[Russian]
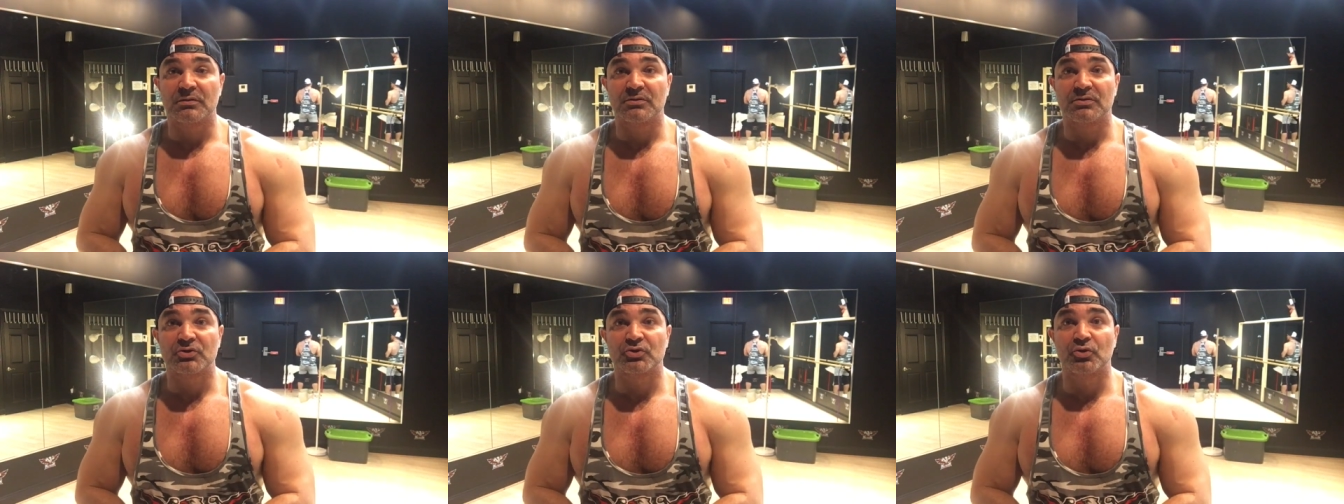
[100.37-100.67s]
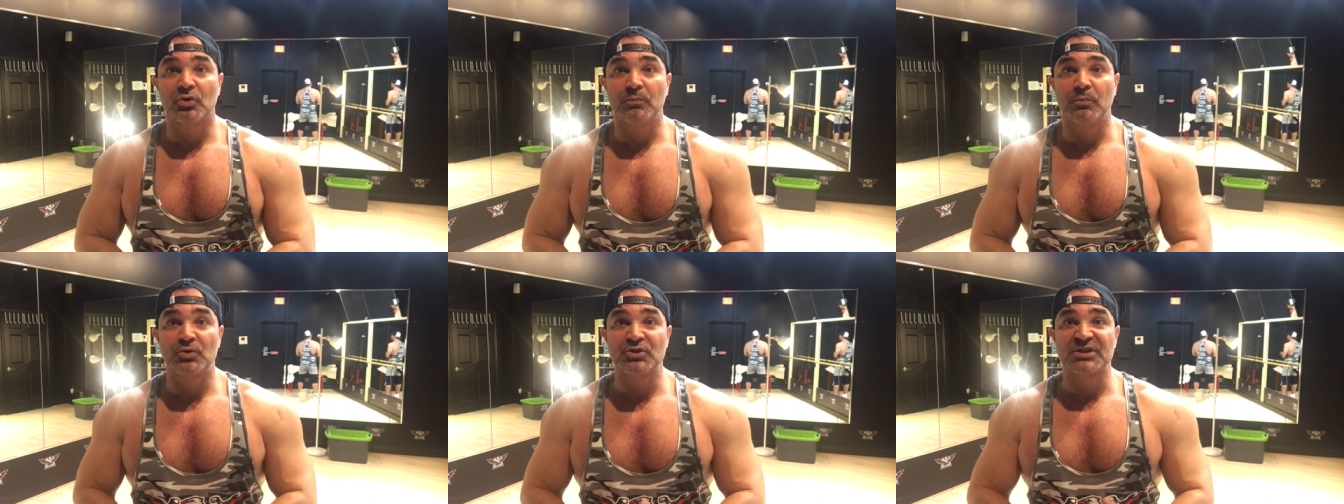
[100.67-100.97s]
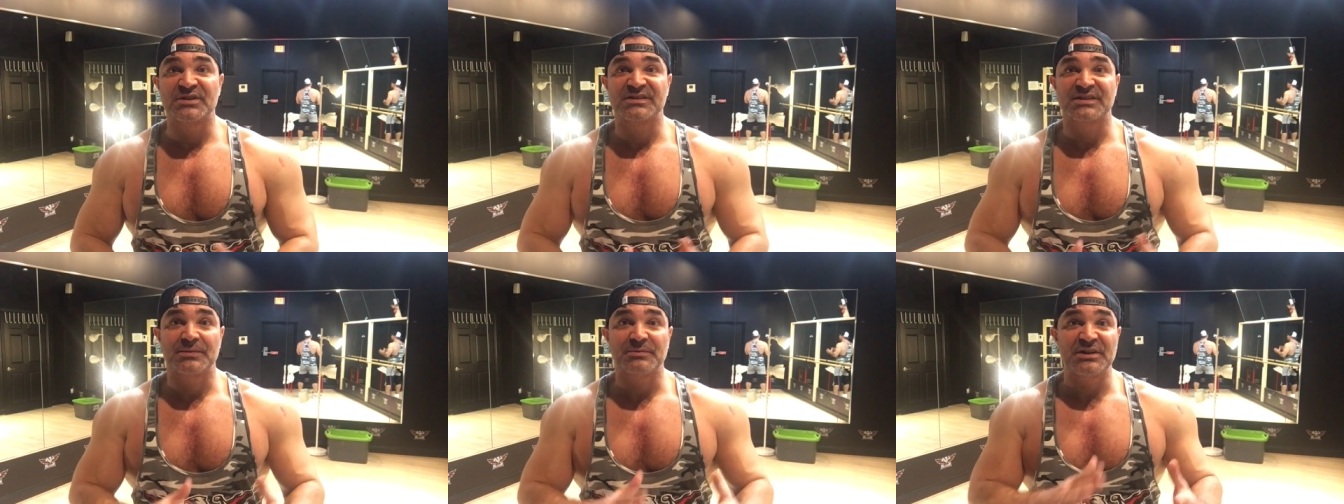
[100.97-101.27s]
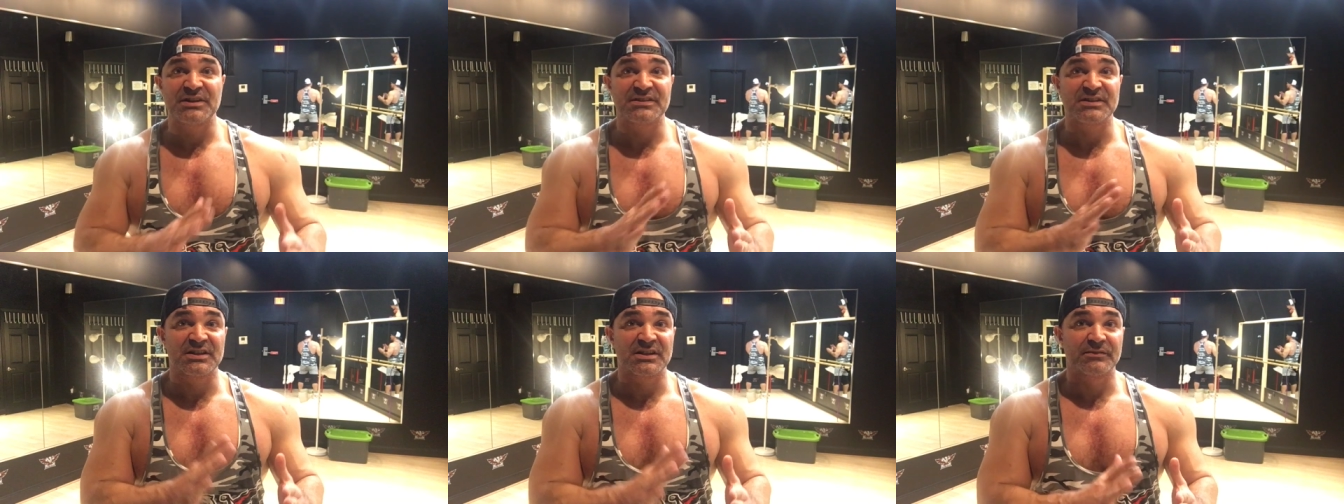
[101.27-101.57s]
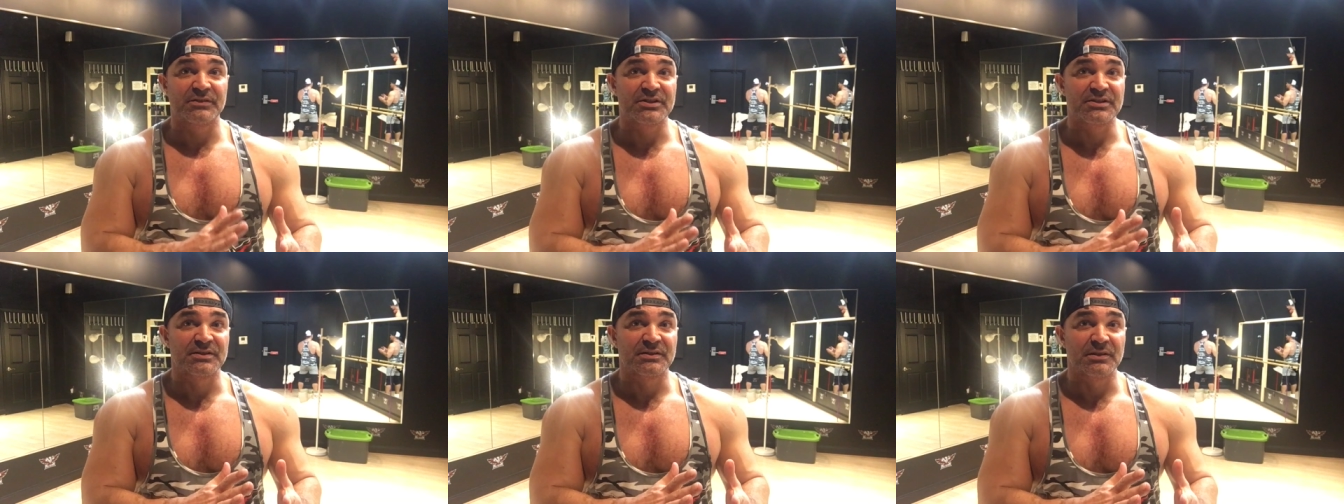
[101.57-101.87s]
что будет
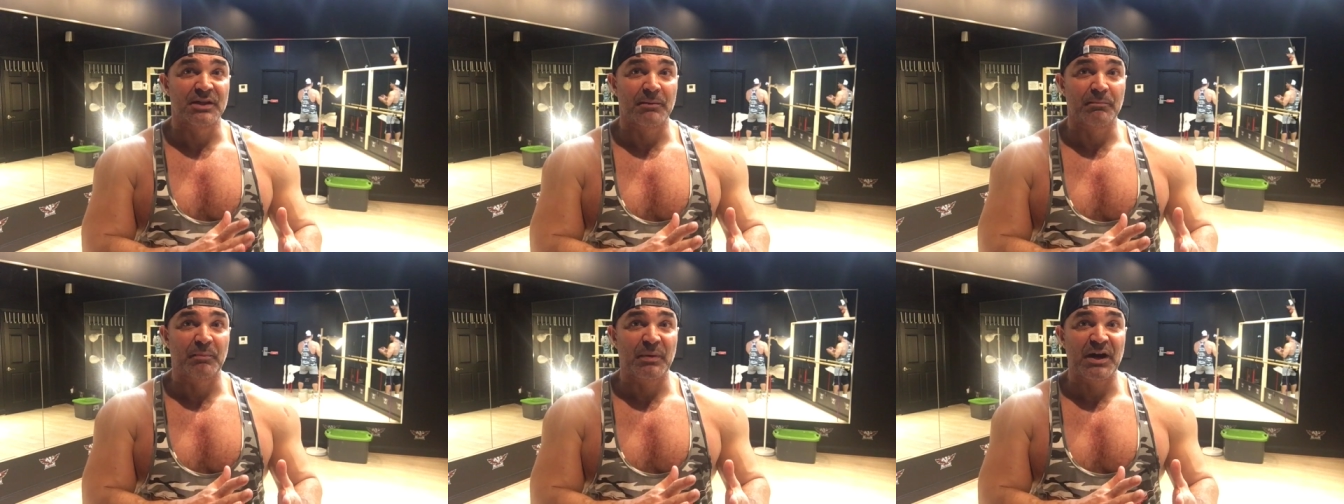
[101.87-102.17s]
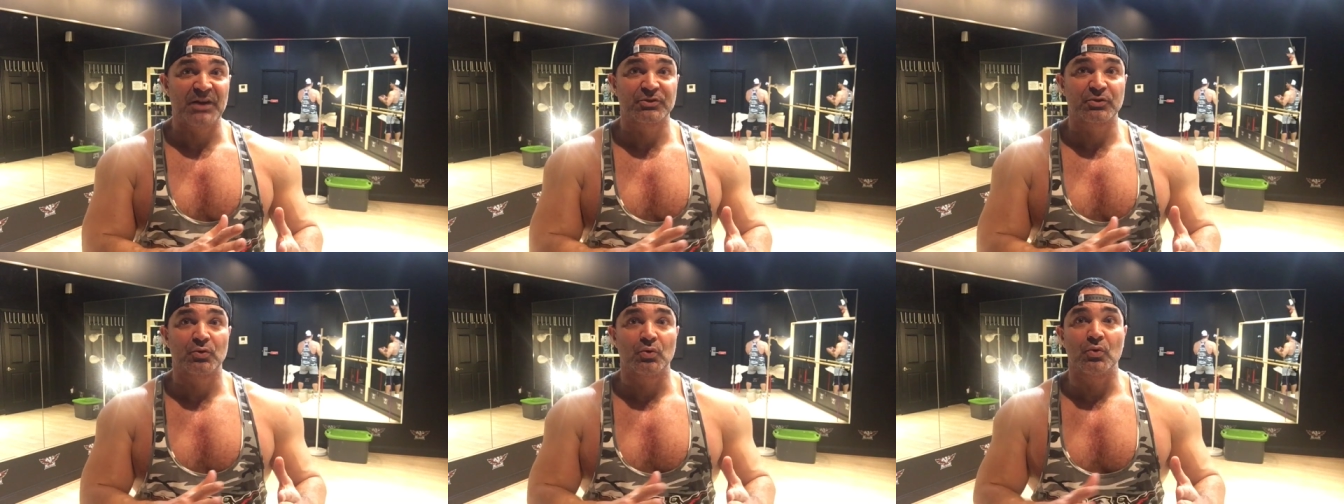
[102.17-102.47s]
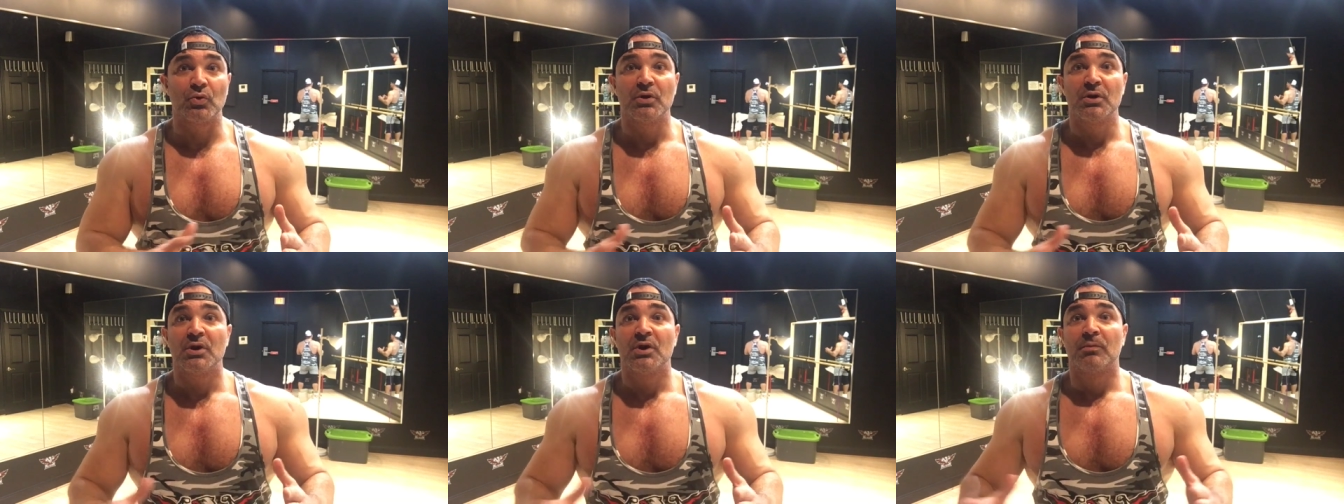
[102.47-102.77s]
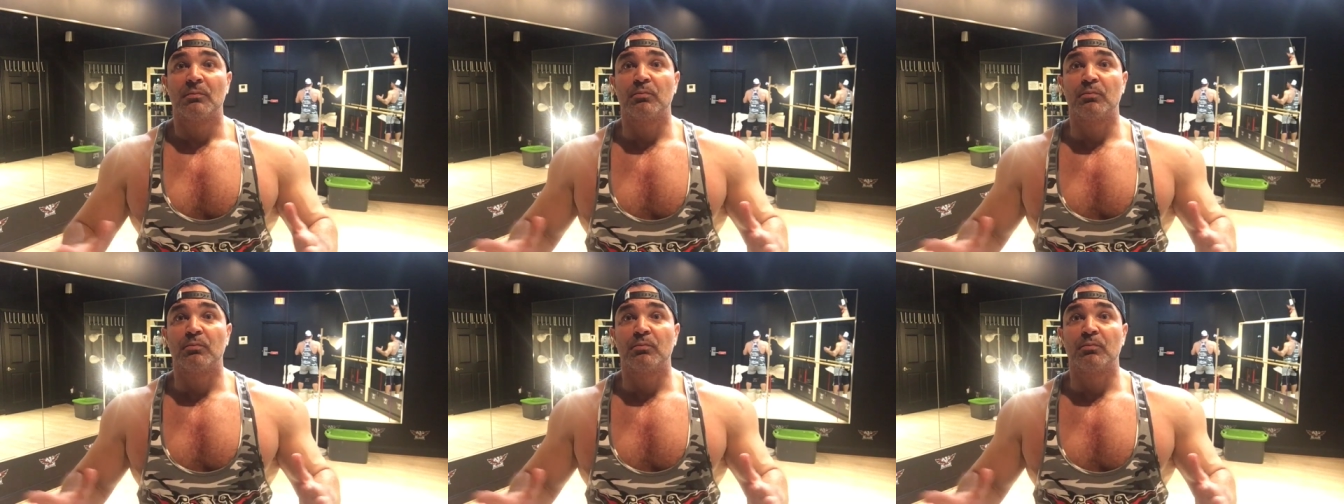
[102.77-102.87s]
стабилизировать лопатку,